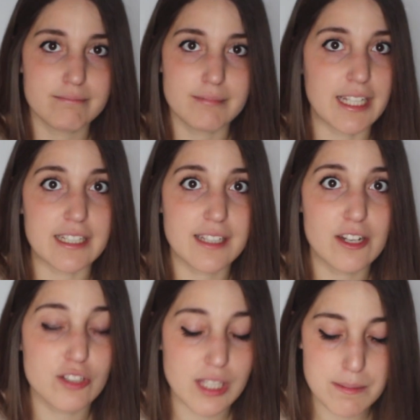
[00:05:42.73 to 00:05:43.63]
y es que
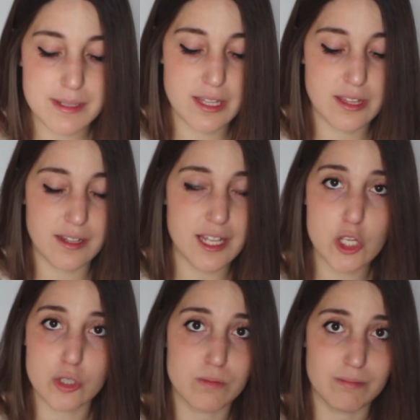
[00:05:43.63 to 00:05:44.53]
no sé qué más decir de
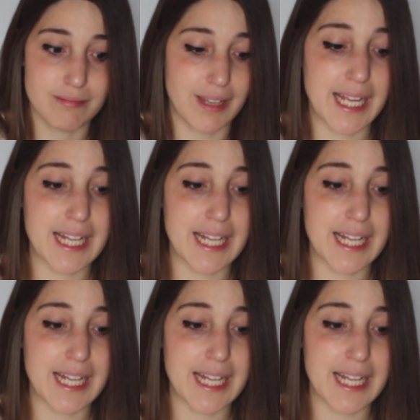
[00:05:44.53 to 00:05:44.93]
ellos, me